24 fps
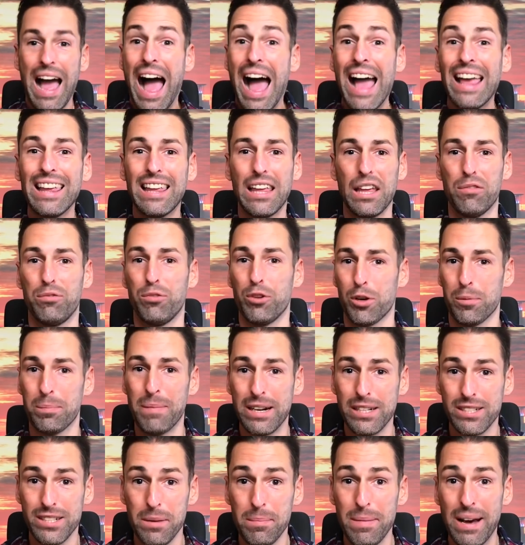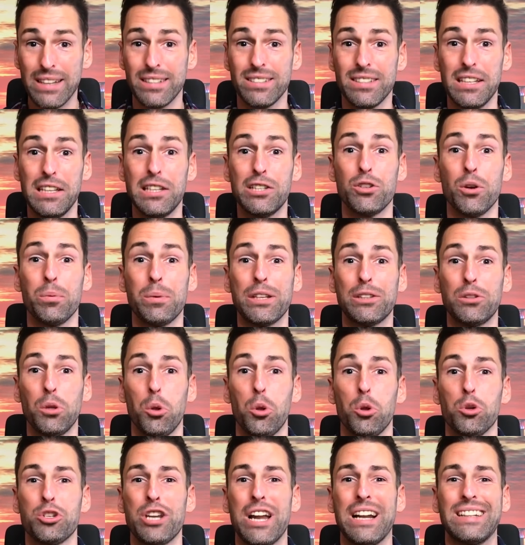hay que formarse más y sobre
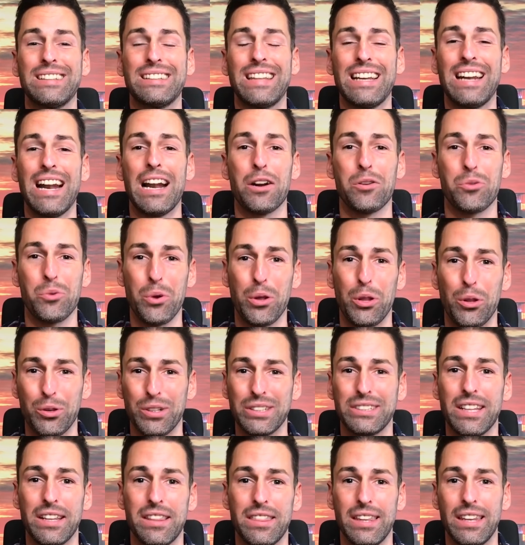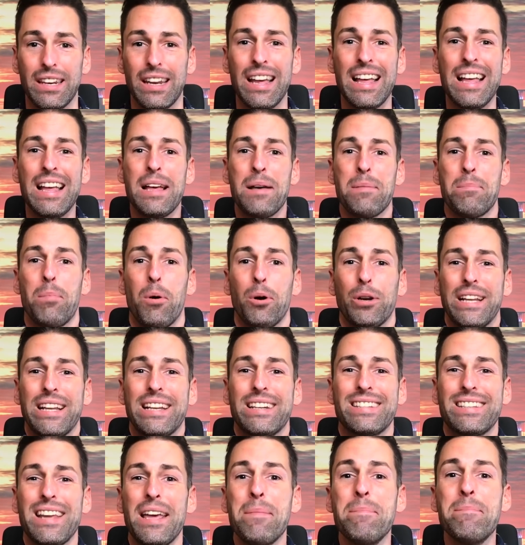todo saltar al ruedo, es decir,
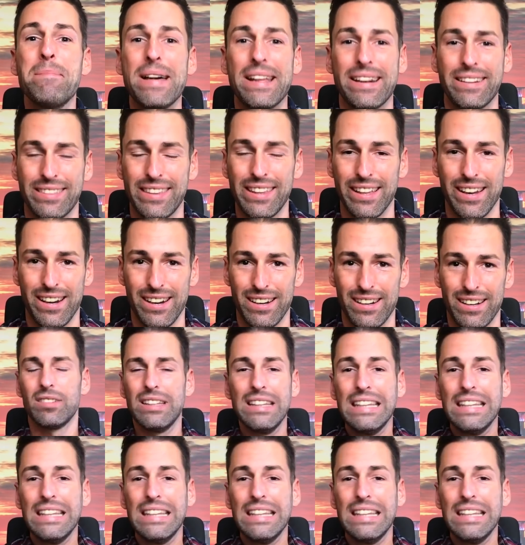ponerse a invertir.